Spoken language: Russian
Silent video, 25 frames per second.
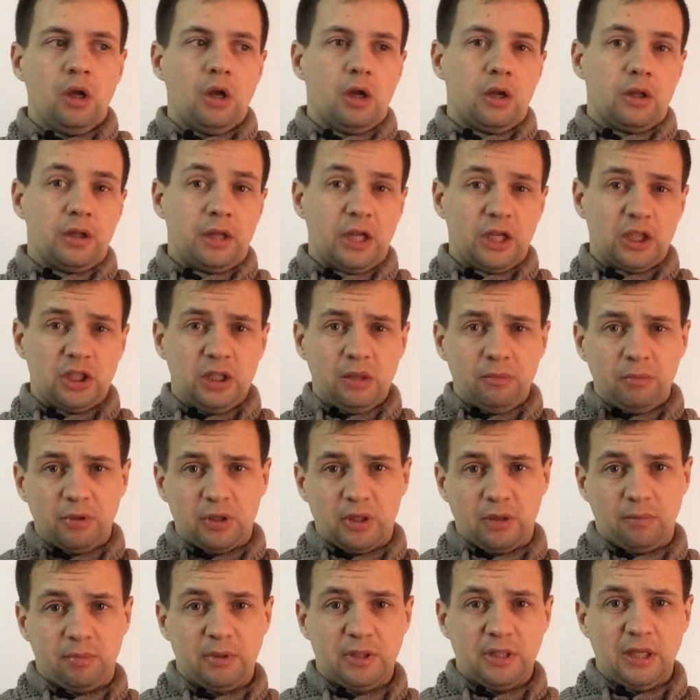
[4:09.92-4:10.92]
Должны
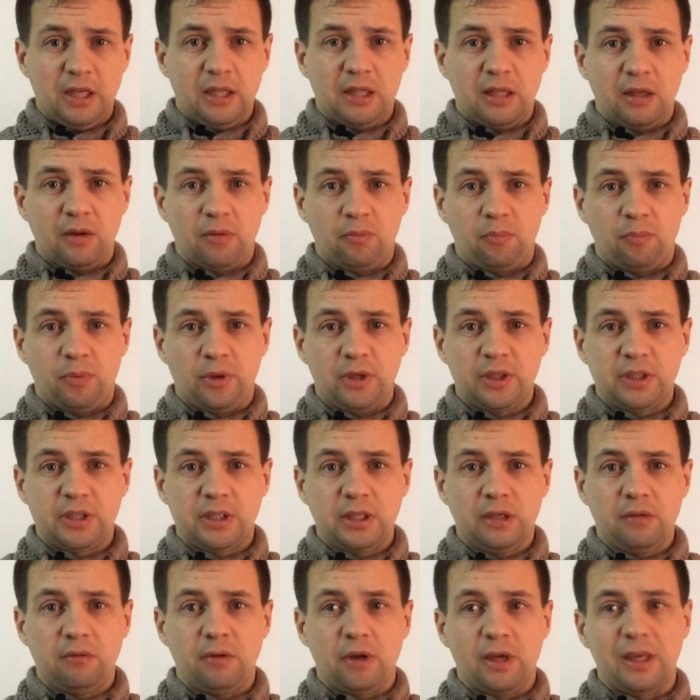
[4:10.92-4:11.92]
быть обязательно
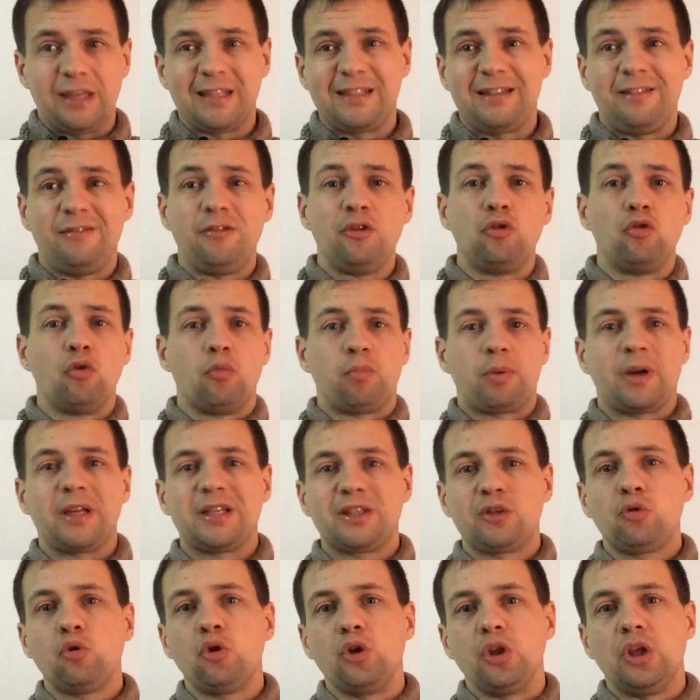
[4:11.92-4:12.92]
призывы, если видео
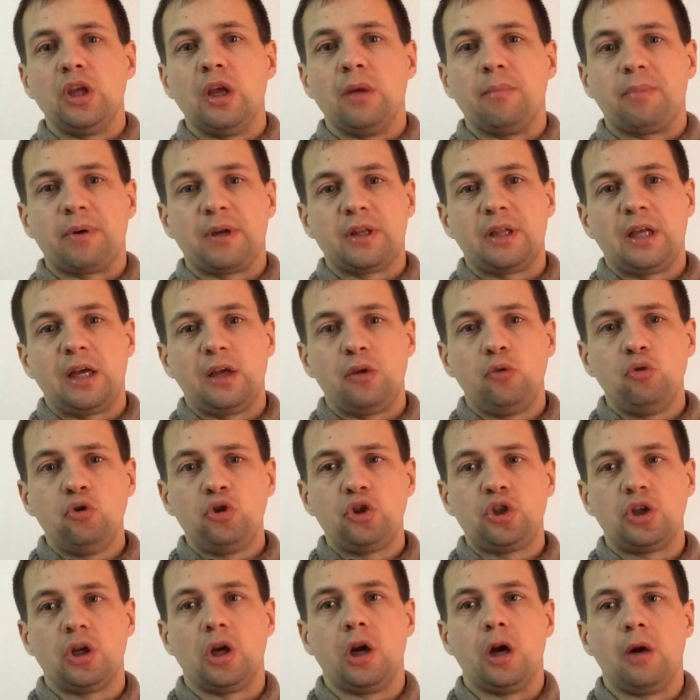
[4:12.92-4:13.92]
простое, не
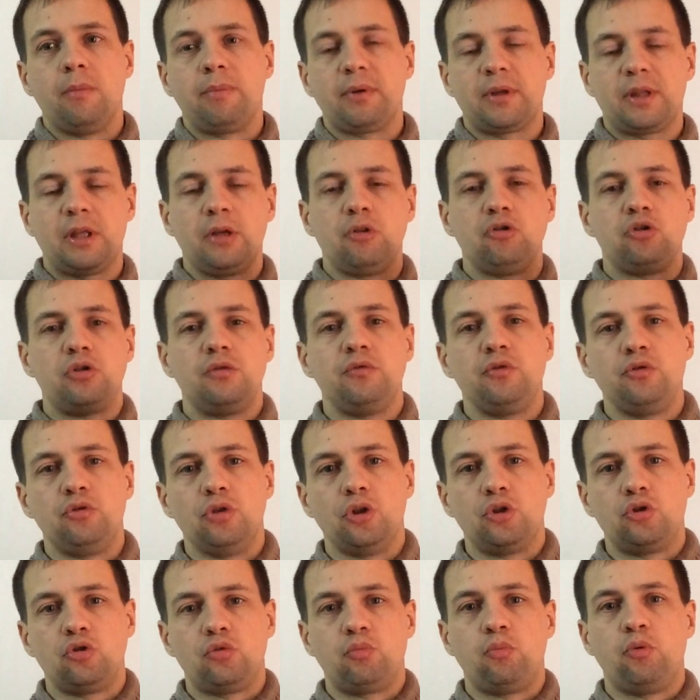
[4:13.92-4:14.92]
продающее, о а продающем
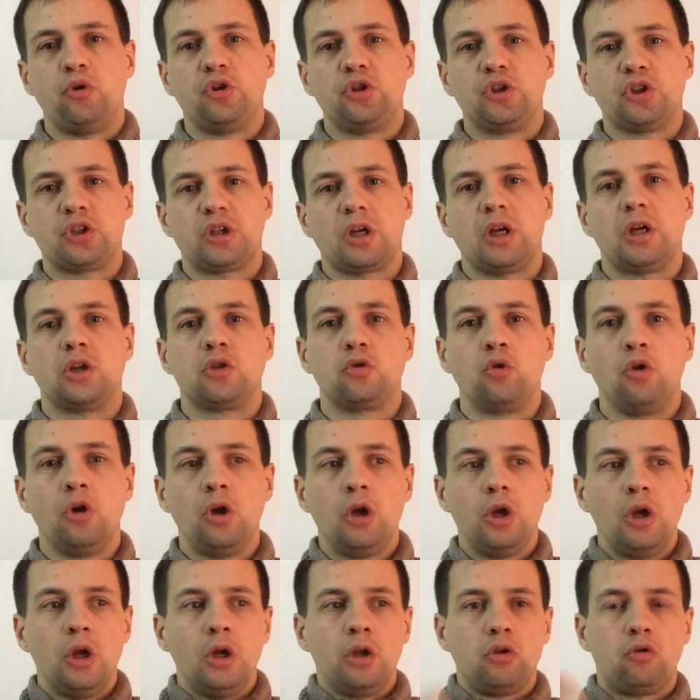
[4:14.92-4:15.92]
видео чуть позже скажу,
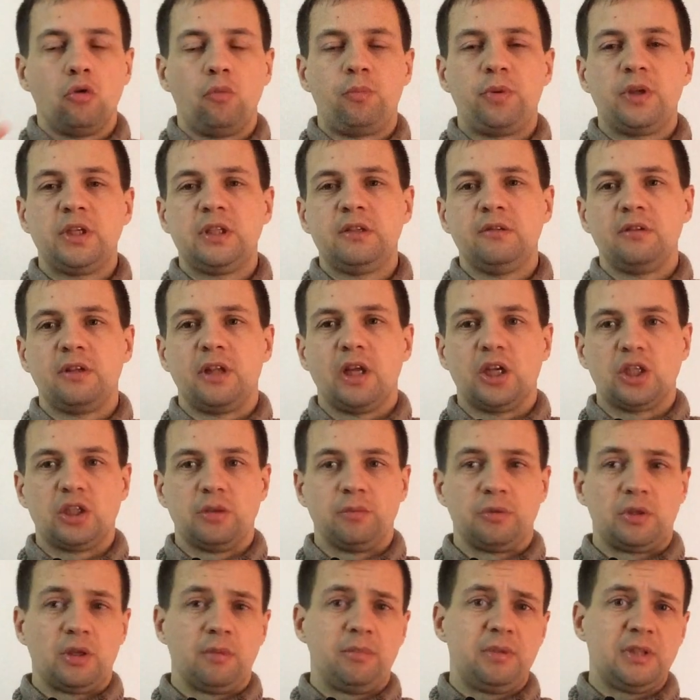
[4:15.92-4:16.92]
то призывы должны
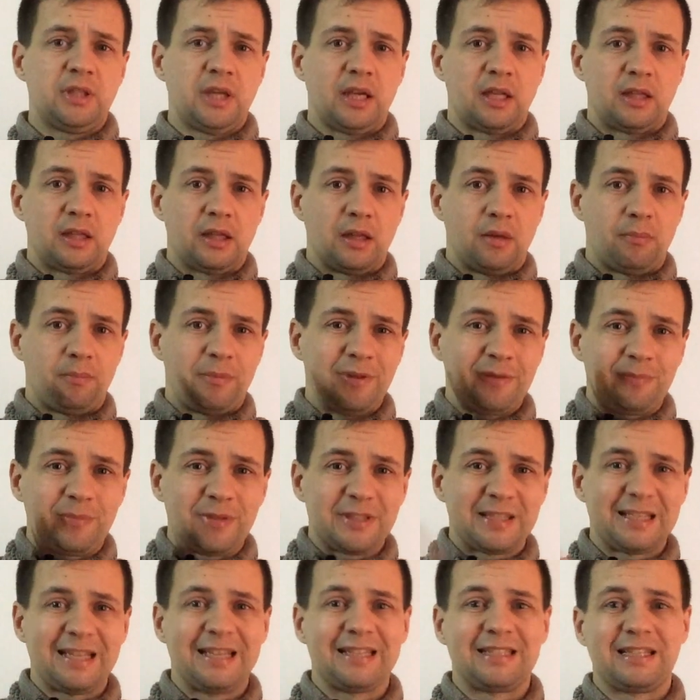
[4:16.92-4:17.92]
быть обязательно.
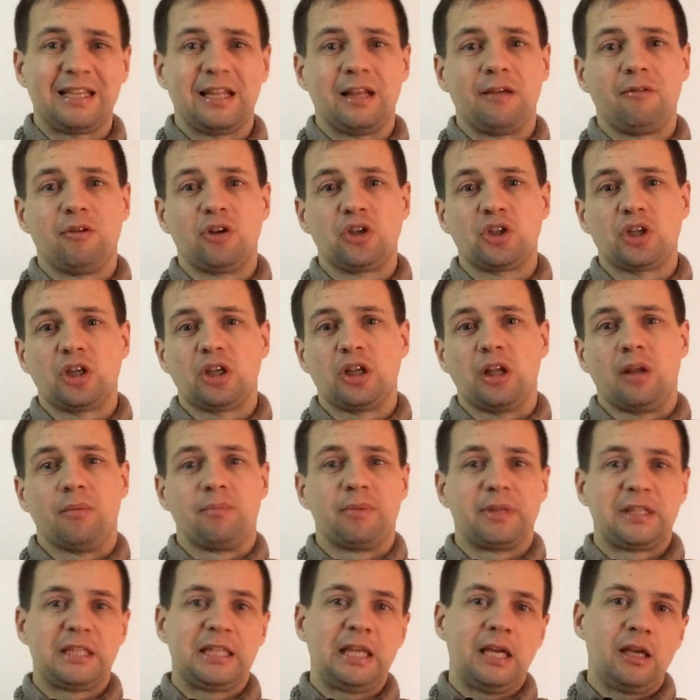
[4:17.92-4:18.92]
Подписаться на ваш канал,
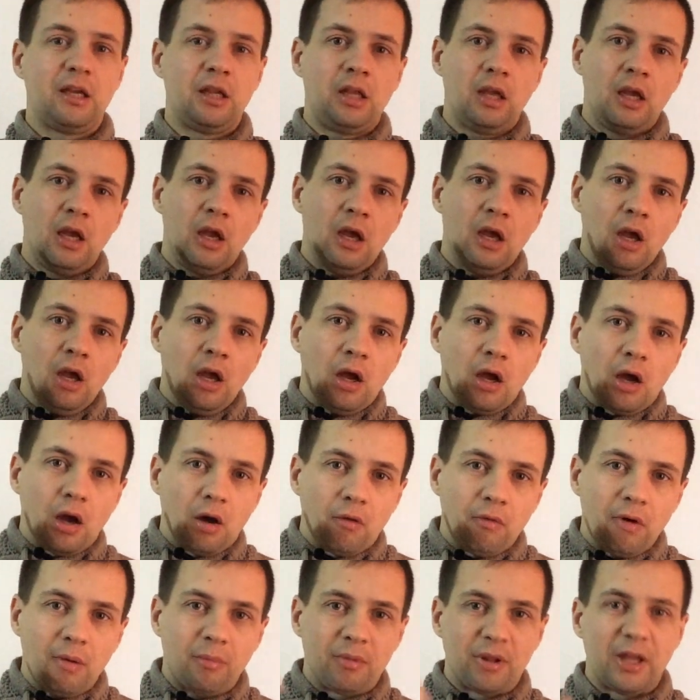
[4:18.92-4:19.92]
поставить
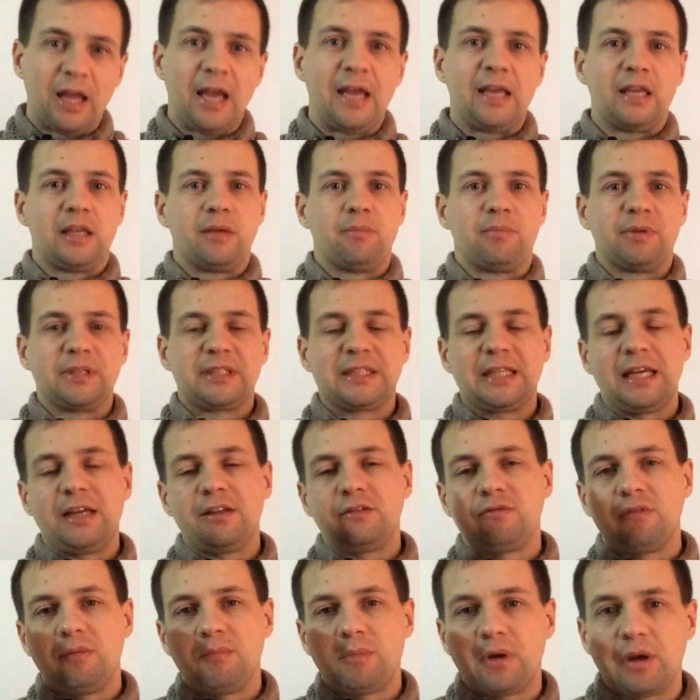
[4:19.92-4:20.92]
вам лайки,
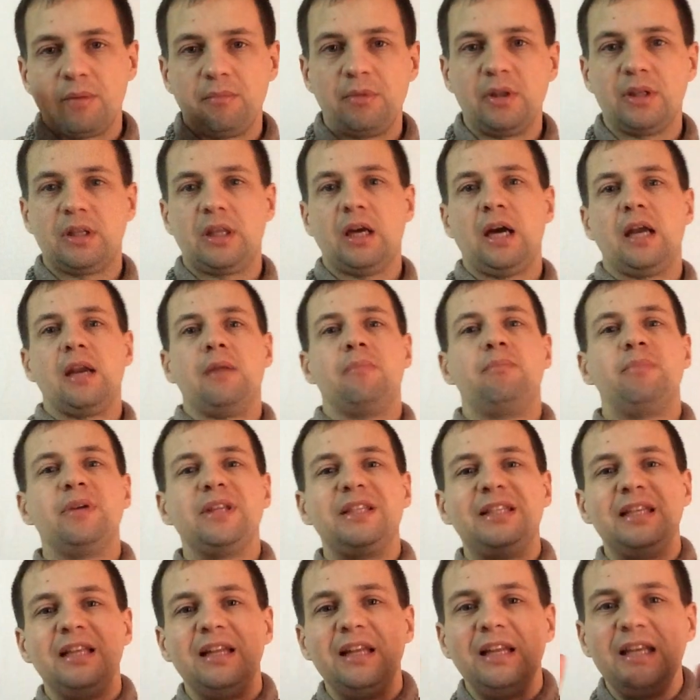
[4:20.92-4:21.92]
поставить вам комментарий,
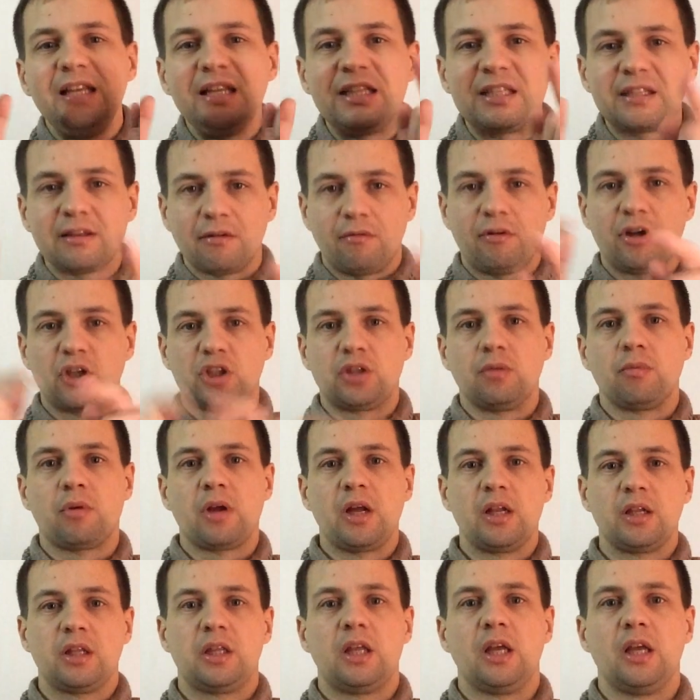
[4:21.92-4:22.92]
поделиться вашим
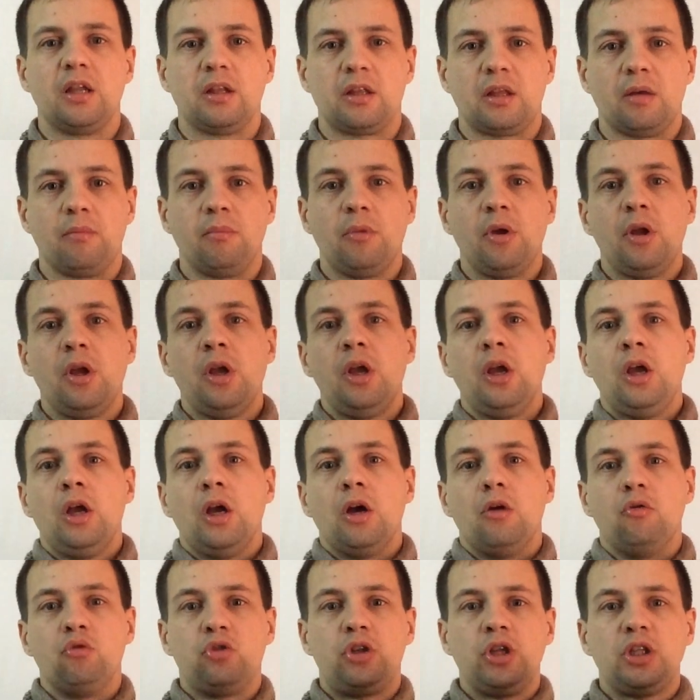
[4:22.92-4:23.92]
контентом
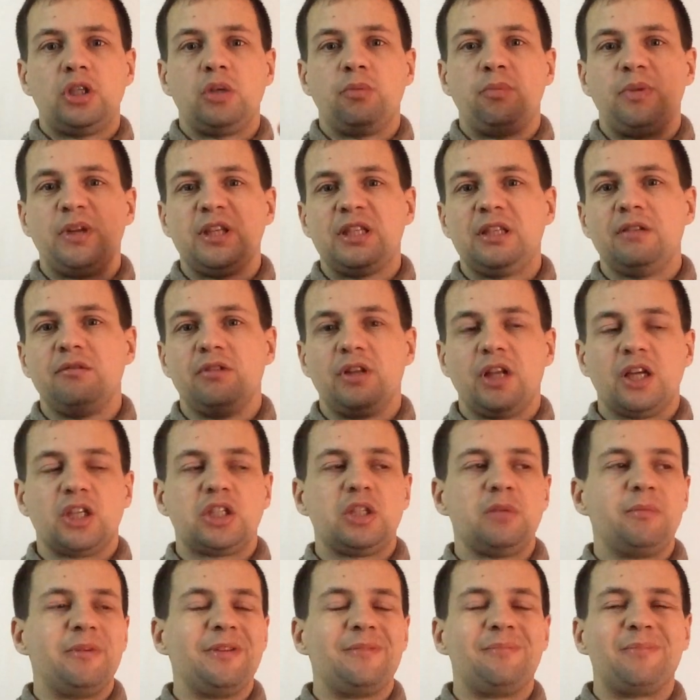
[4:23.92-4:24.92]
вот эти призывы
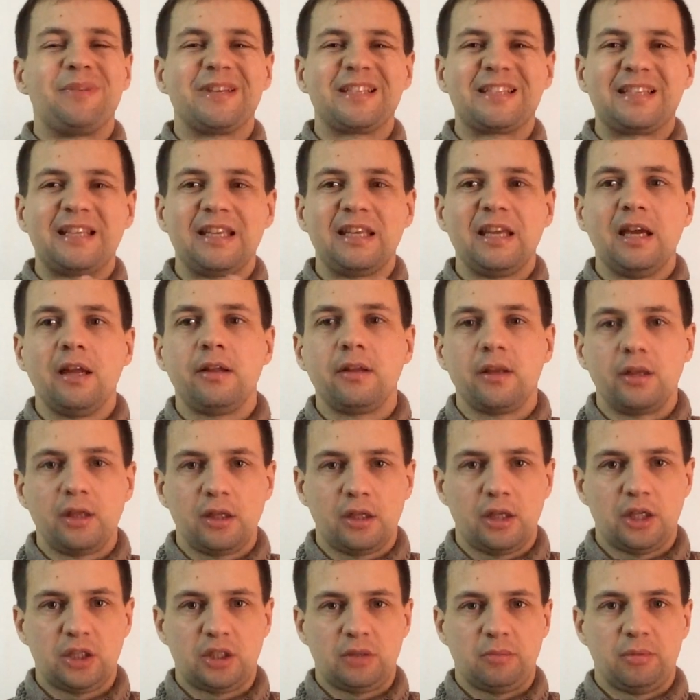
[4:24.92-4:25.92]
должны быть постоянные, они
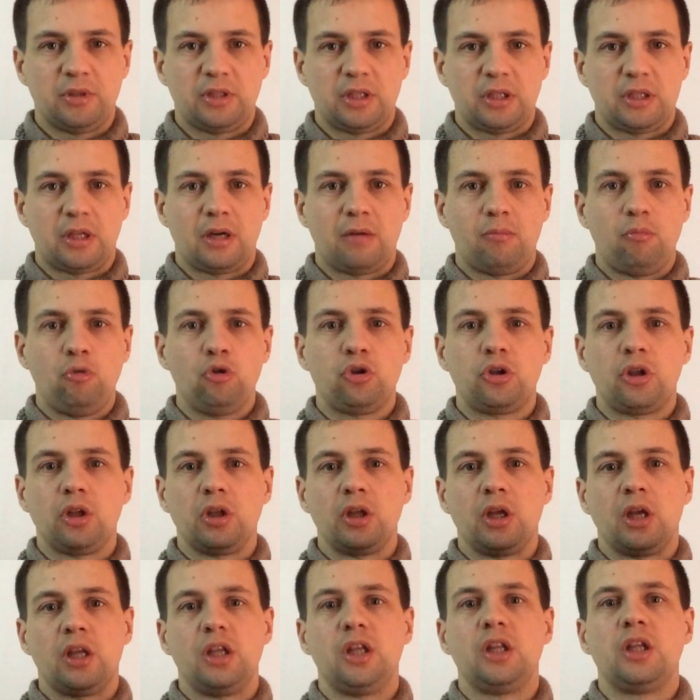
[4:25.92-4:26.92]
должны быть
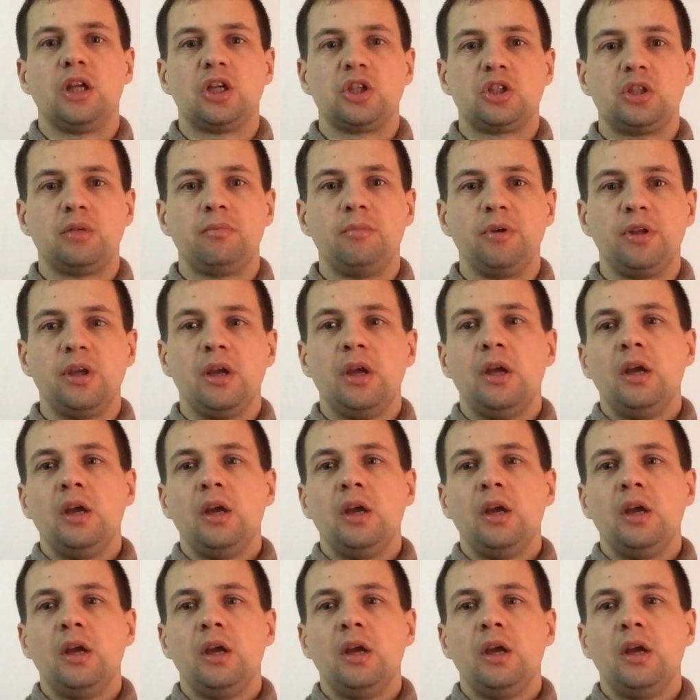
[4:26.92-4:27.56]
отработаны, они должны быть